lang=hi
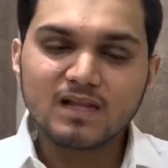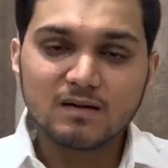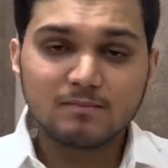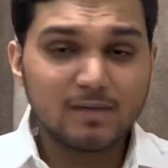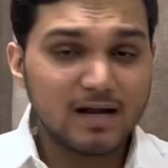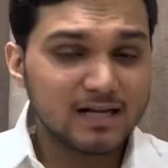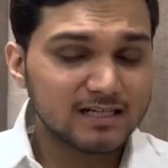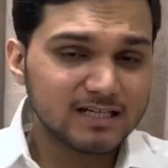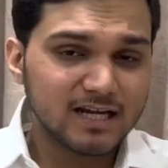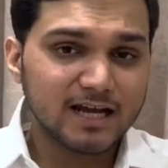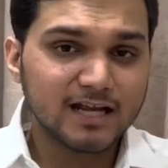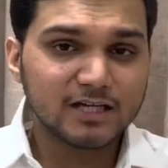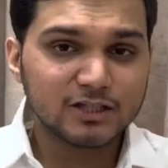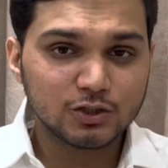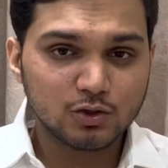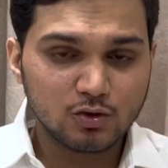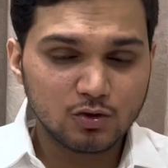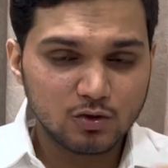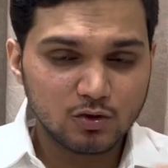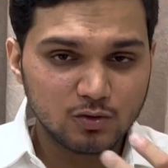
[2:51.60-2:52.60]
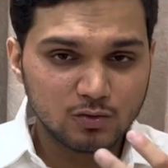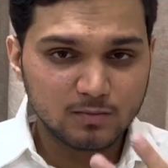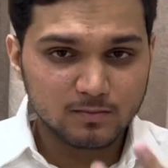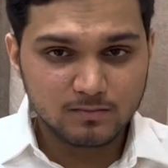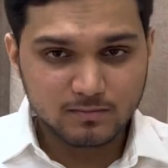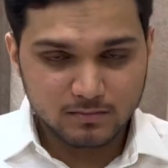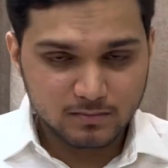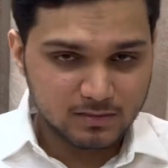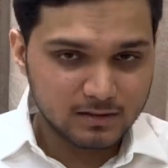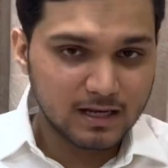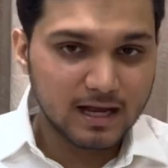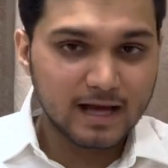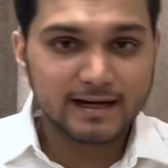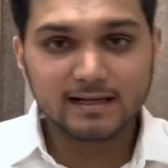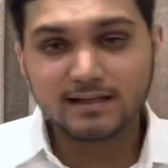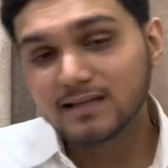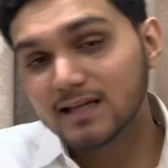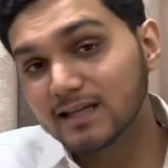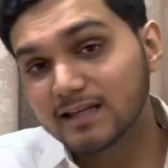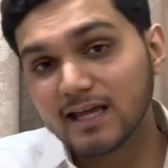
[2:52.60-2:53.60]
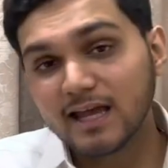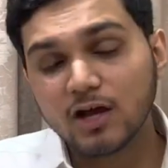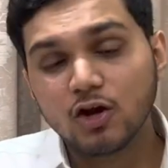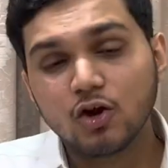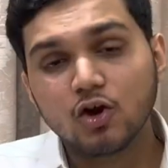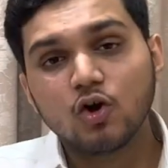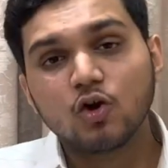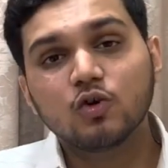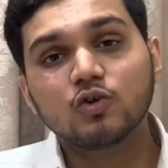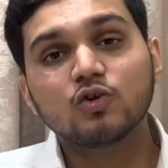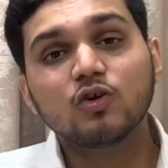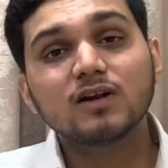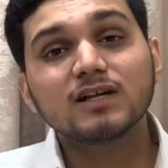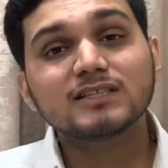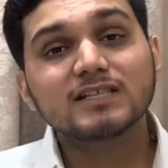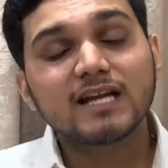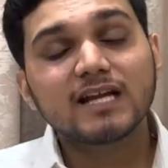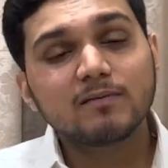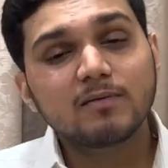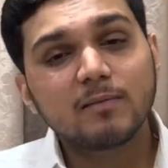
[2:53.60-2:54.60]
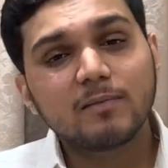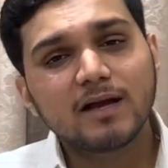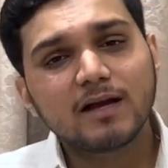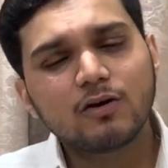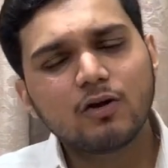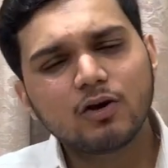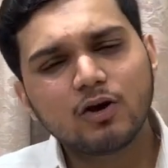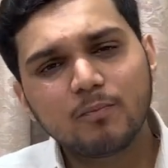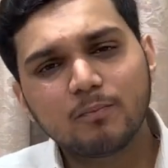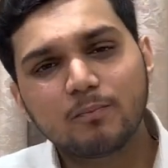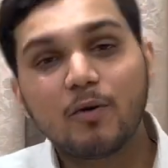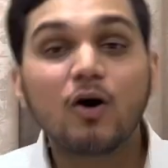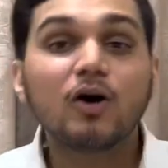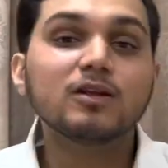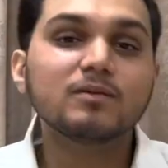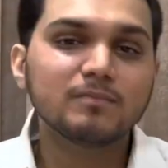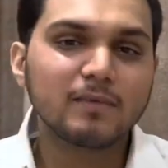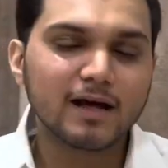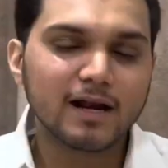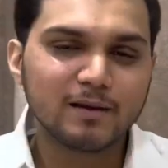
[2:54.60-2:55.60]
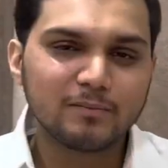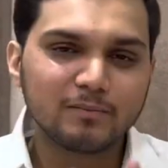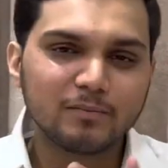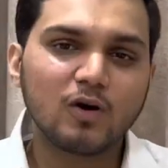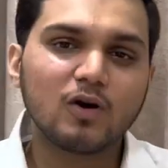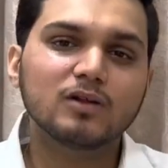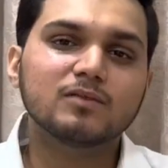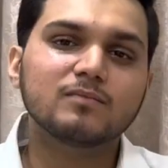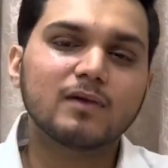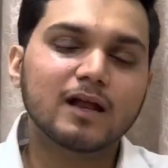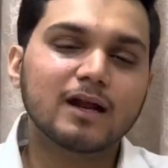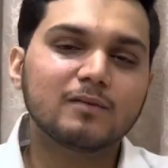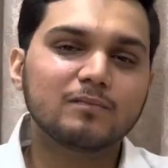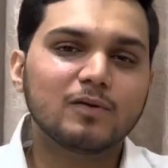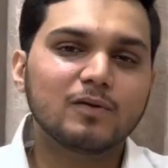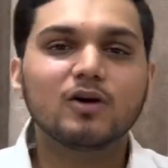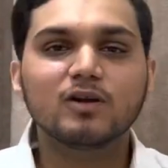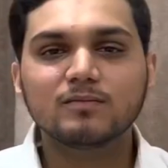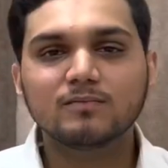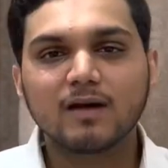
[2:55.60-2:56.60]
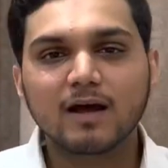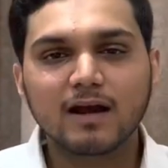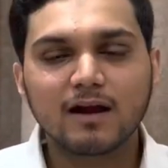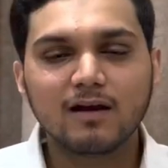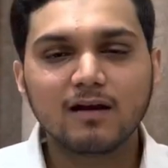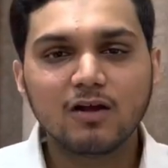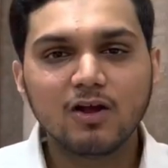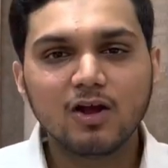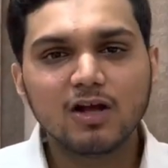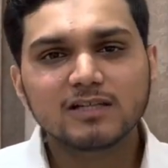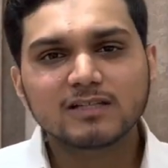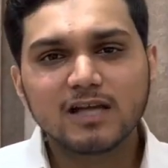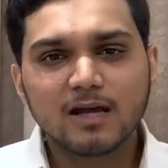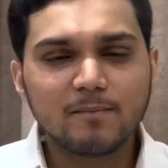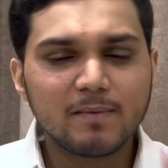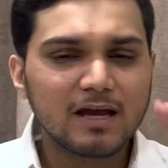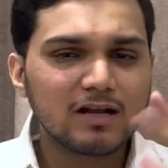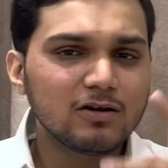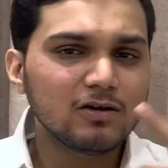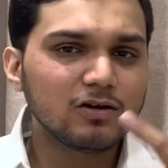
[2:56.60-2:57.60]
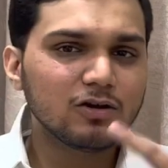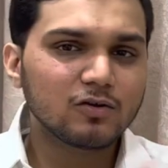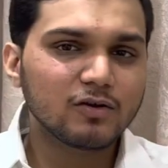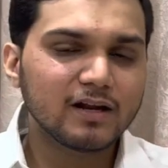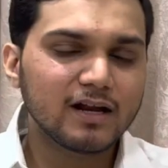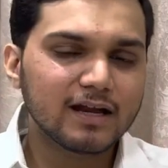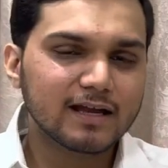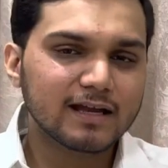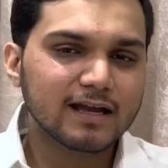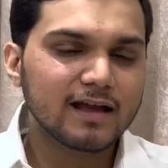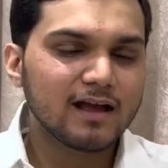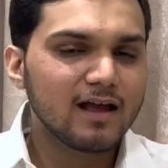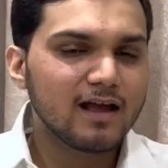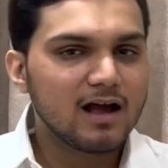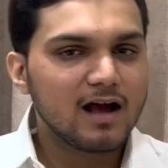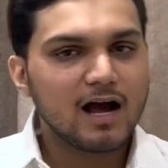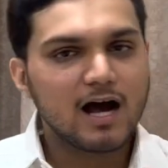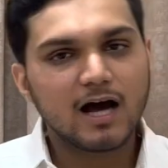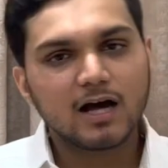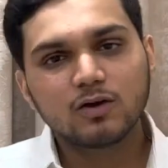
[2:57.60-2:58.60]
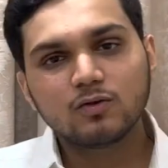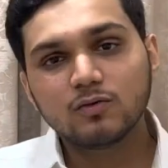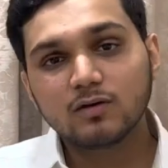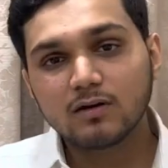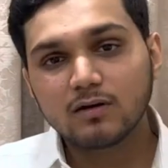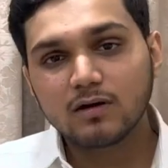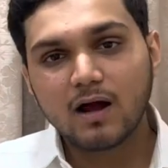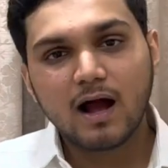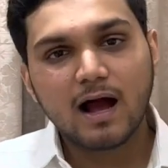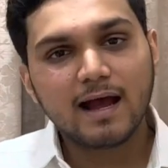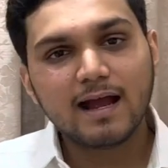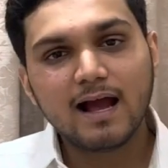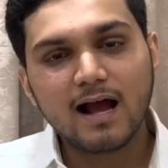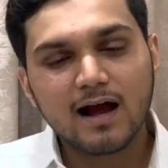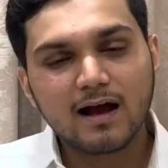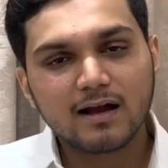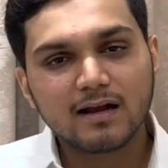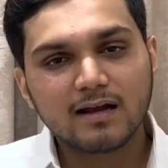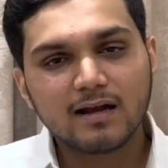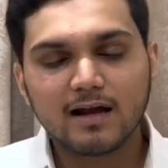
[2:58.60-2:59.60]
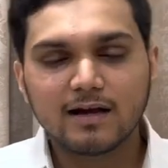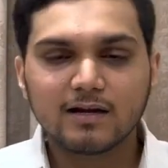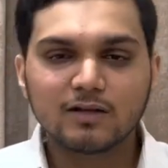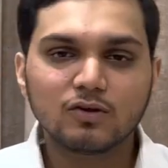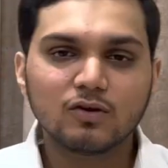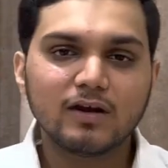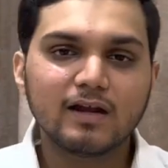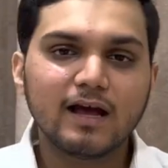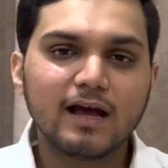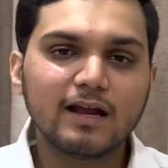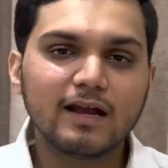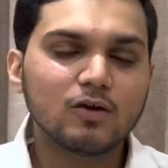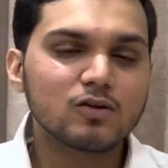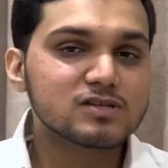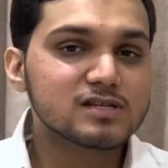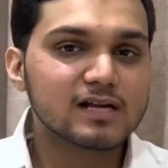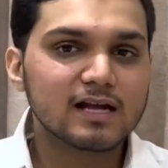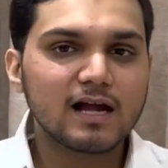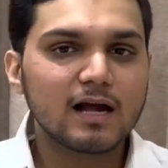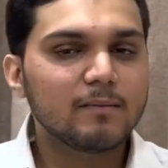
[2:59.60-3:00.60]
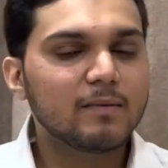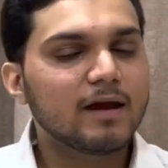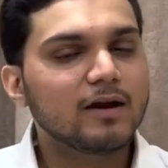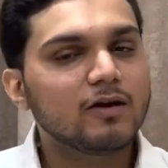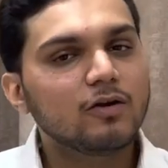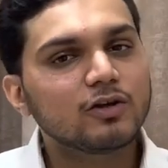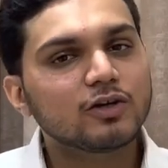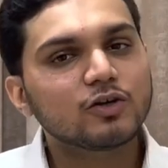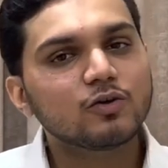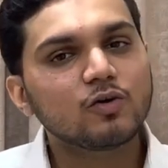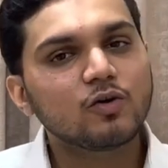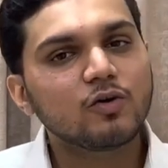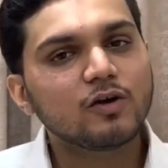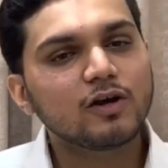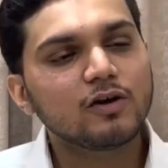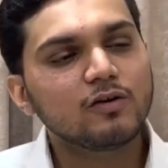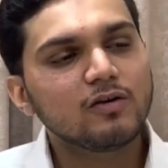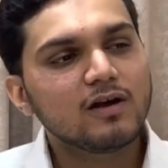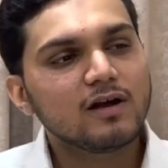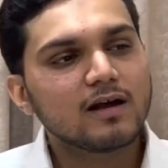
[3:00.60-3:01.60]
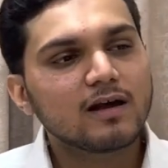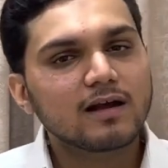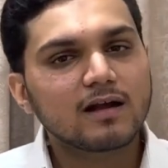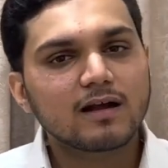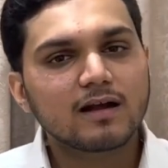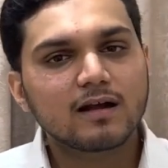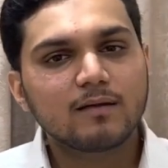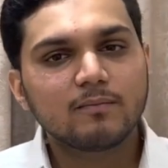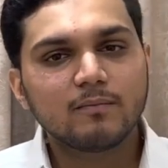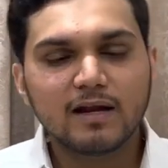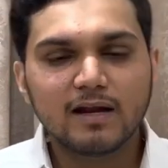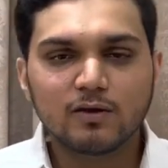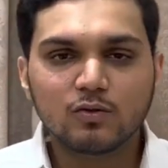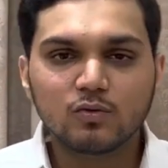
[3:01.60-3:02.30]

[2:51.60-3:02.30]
बादशाह के जो कारिंदे थे उन्होंने जनाब बहलोल को बहुत मारा बहुत मारा बहुत मारा जनाब बहलोल रोने लगे हारून आया लानतुल्ला और उसने कहा बहलोल क्यों रो रहे हो बोले